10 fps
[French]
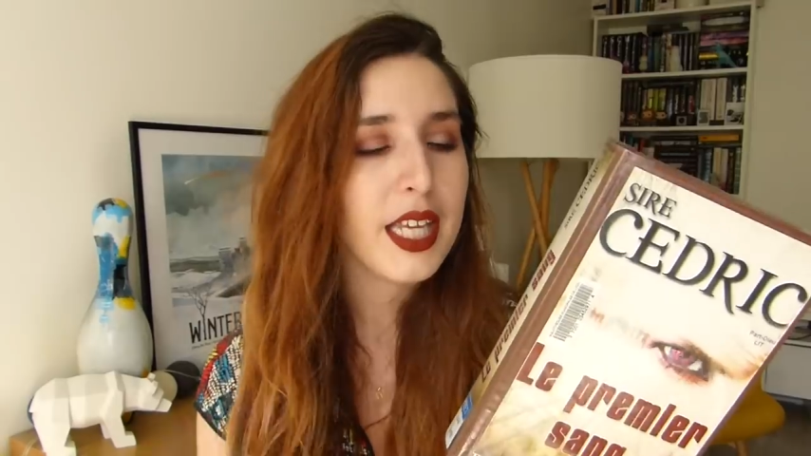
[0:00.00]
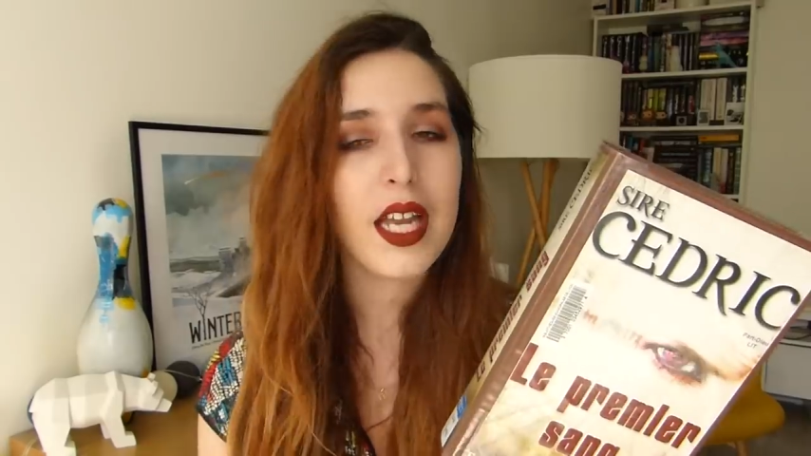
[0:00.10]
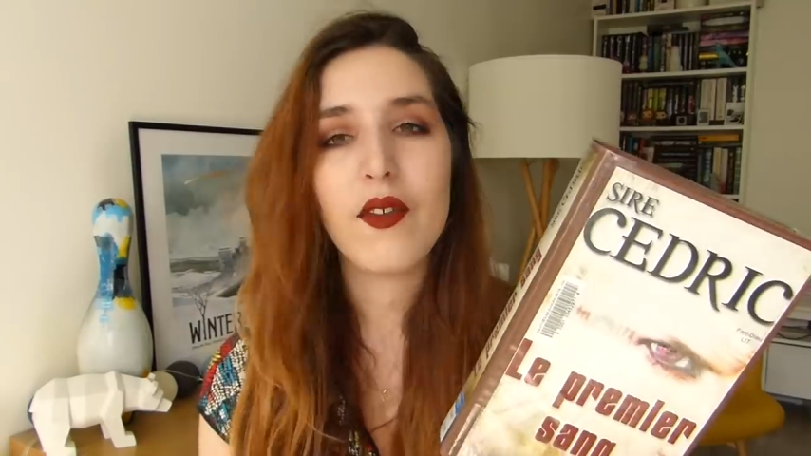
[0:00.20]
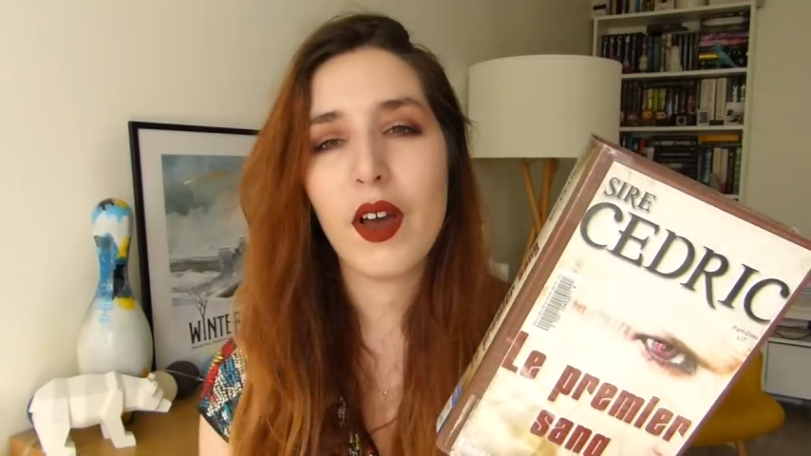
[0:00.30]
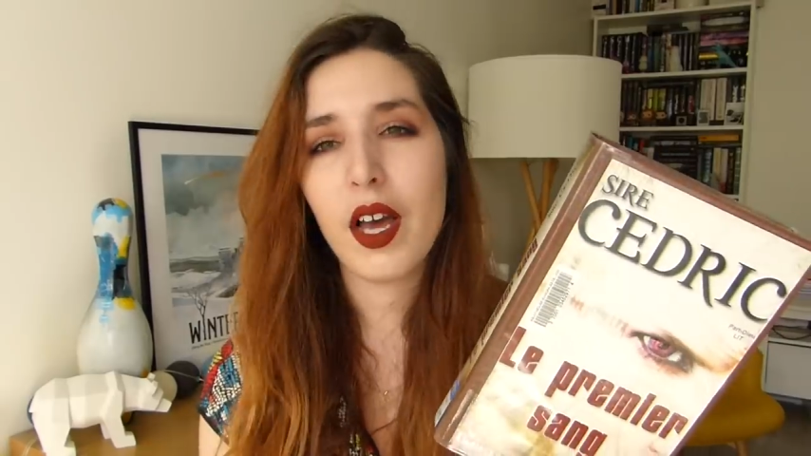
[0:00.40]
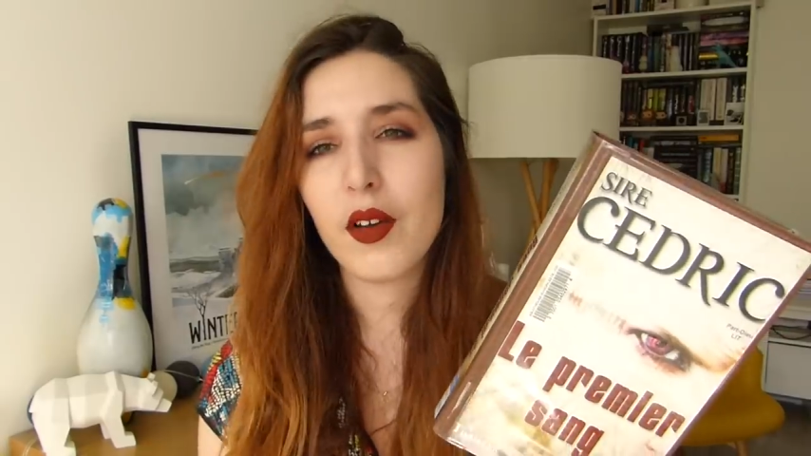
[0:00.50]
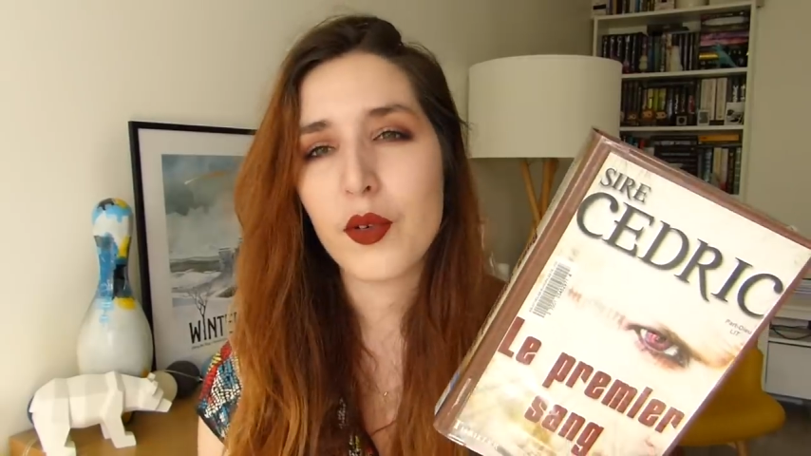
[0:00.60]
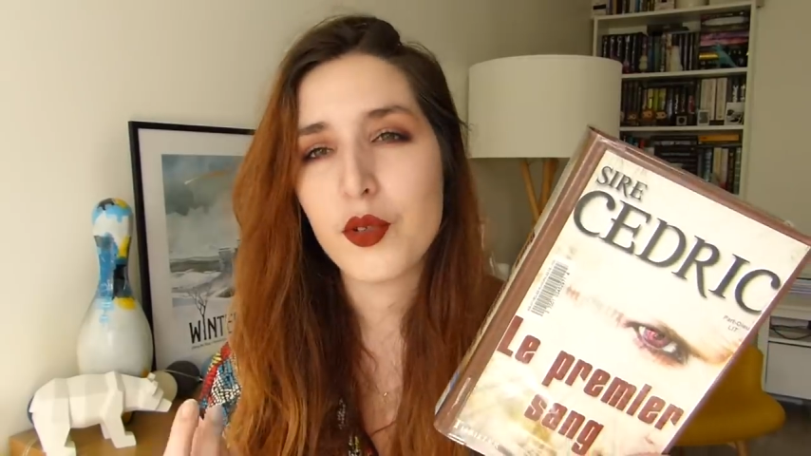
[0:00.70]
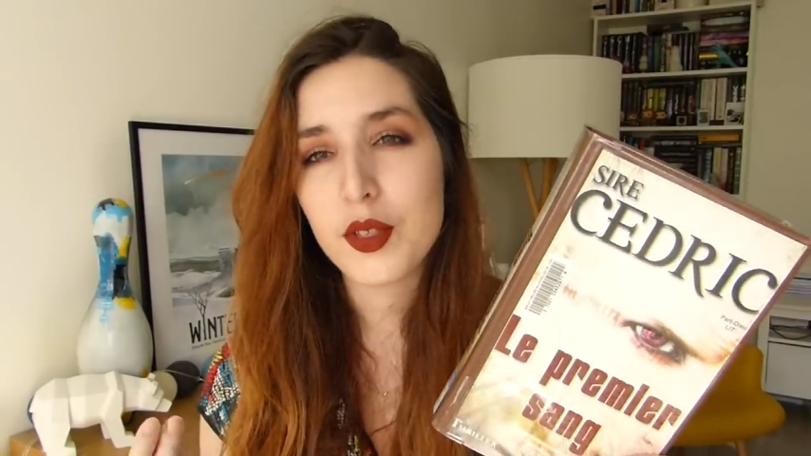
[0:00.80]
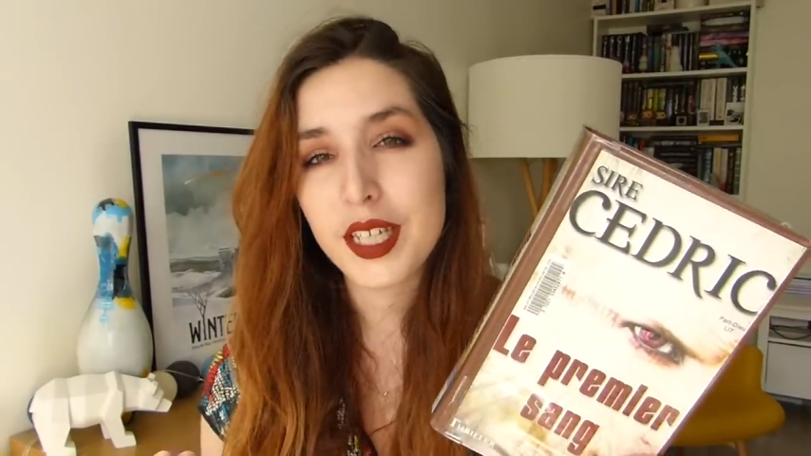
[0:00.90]
et elle va
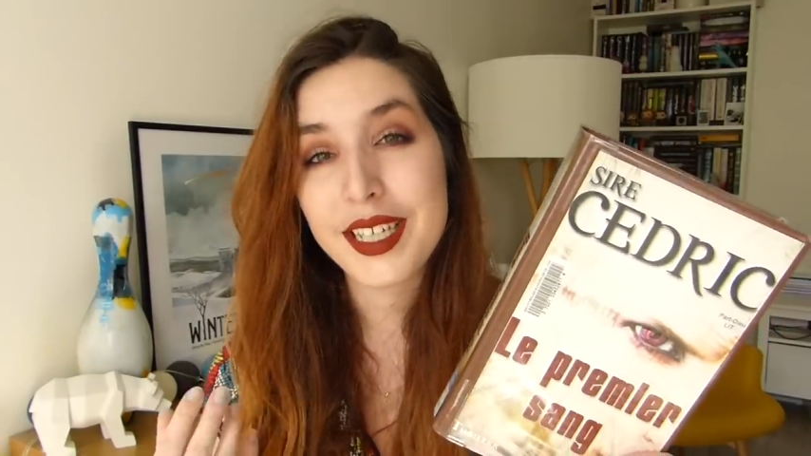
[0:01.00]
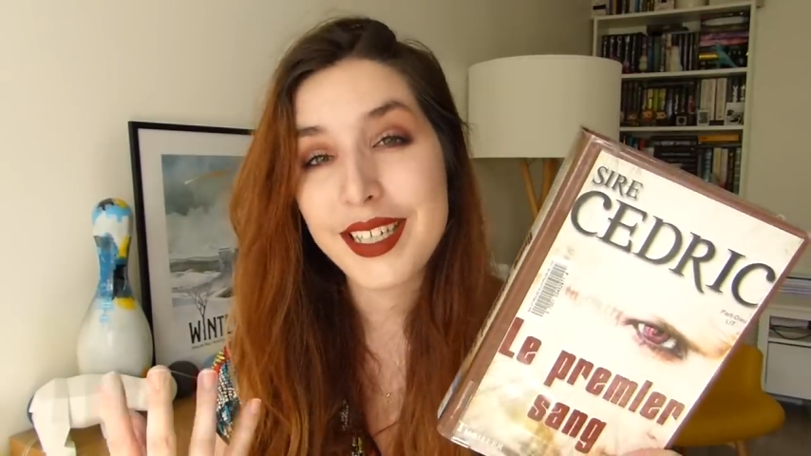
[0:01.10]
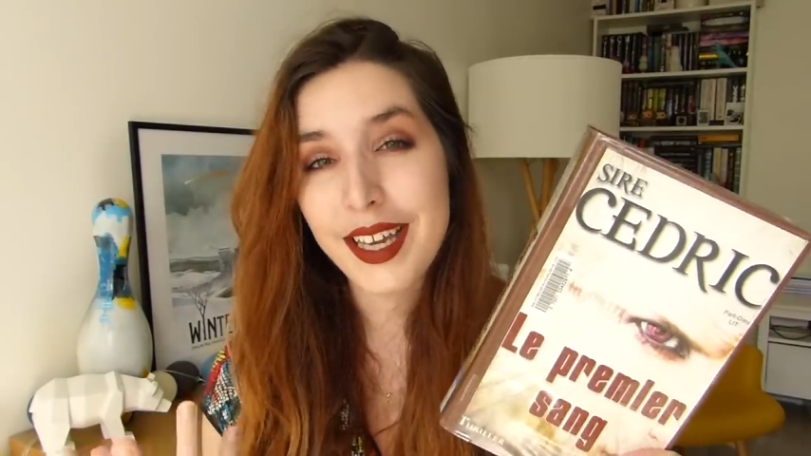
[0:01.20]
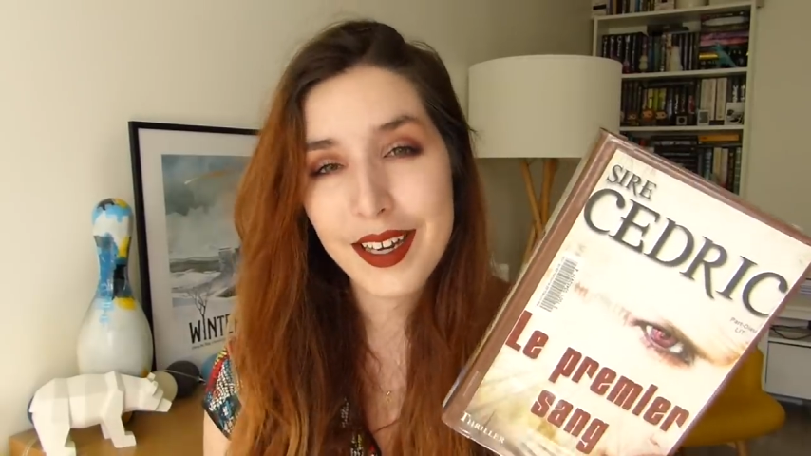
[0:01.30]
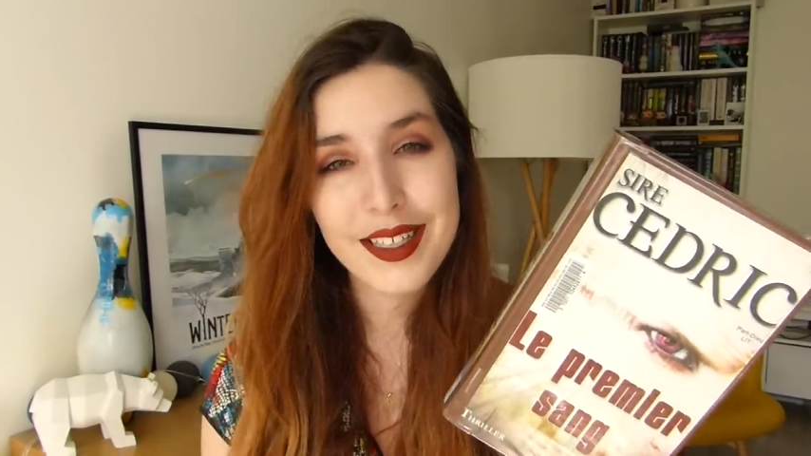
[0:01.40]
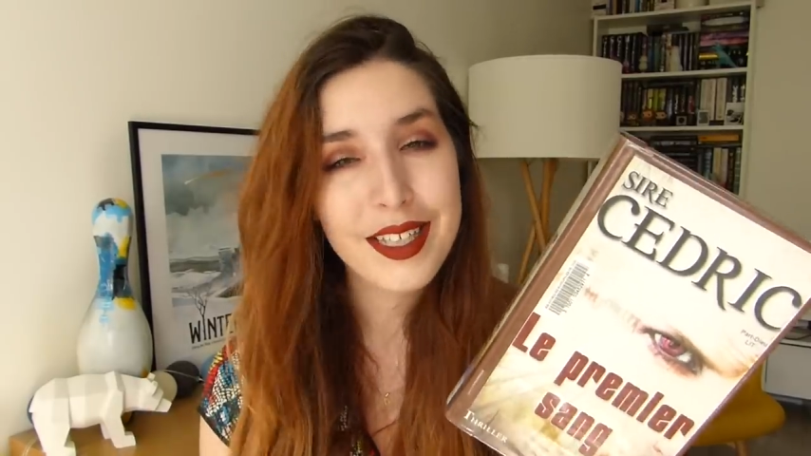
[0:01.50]
euh, se dire qu'il y a un